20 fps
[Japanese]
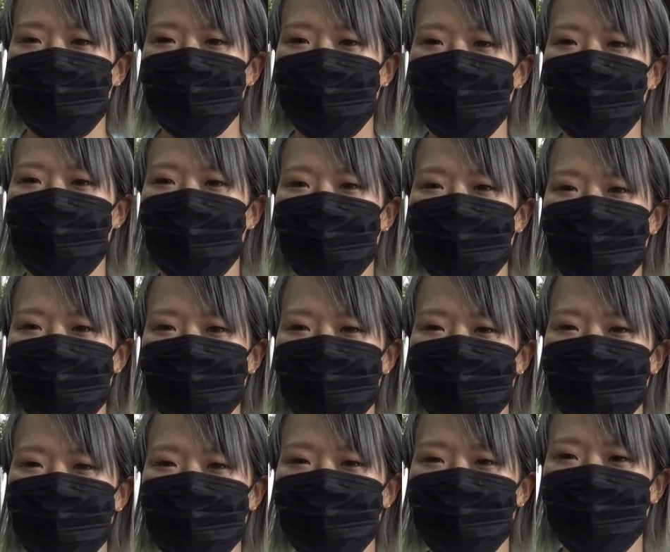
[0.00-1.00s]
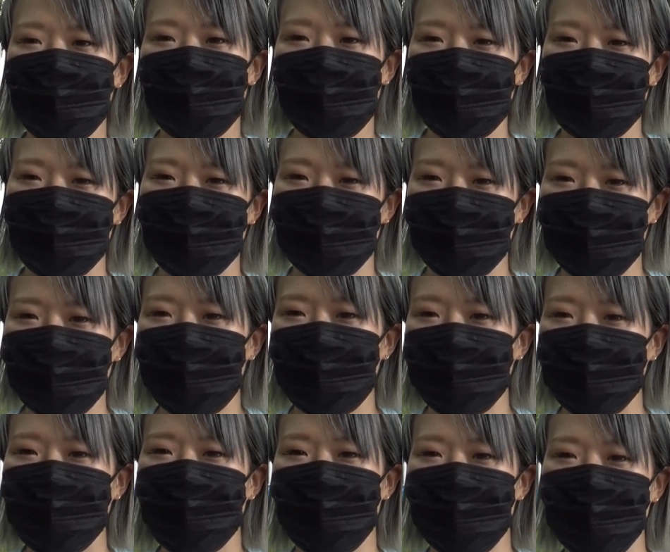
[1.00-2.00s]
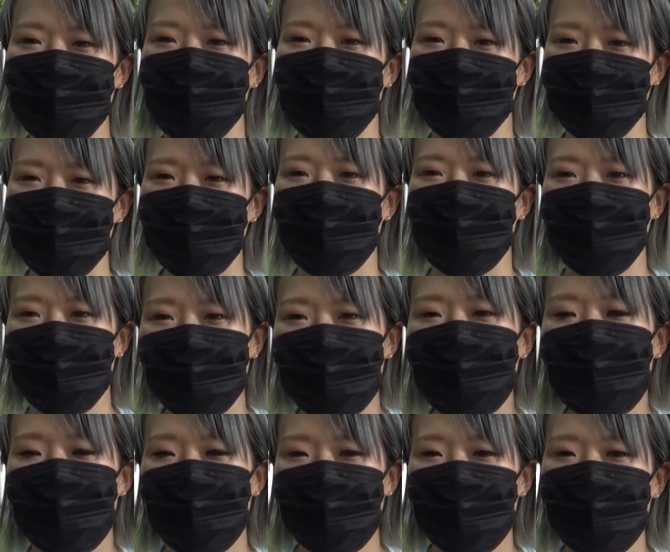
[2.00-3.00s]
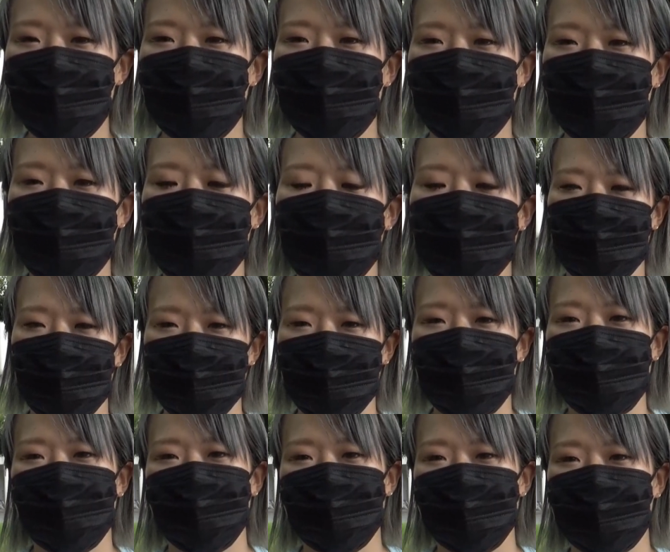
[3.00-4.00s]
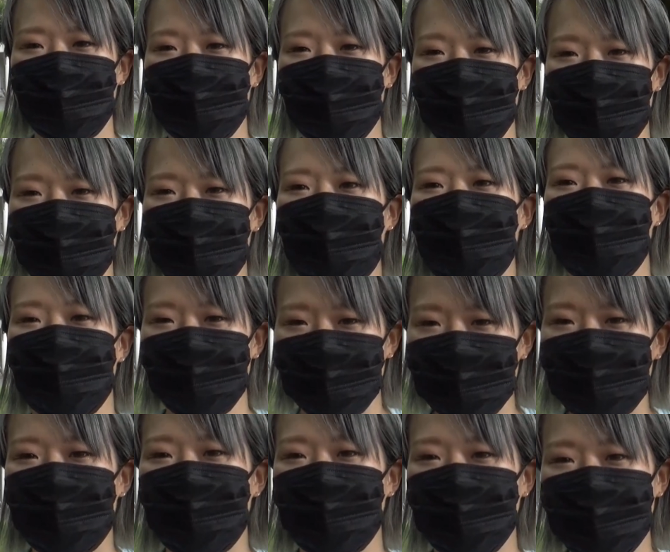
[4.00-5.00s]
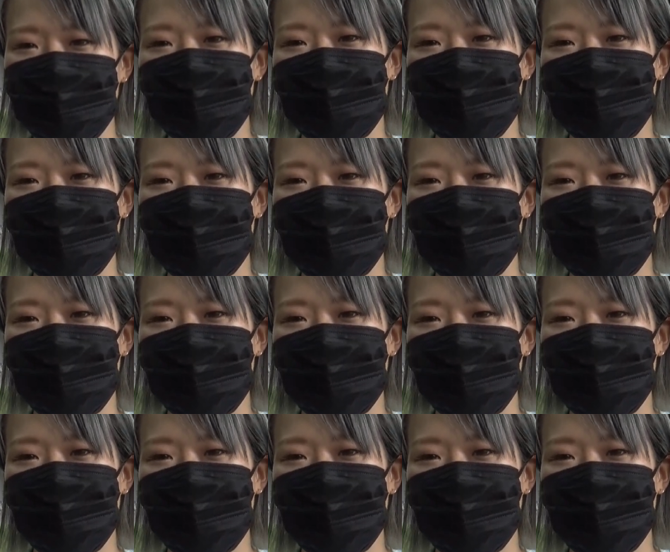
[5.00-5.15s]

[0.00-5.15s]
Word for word: まあ、そういう客室だと思うんで自分も、うん、まま続けていきたいですねそれ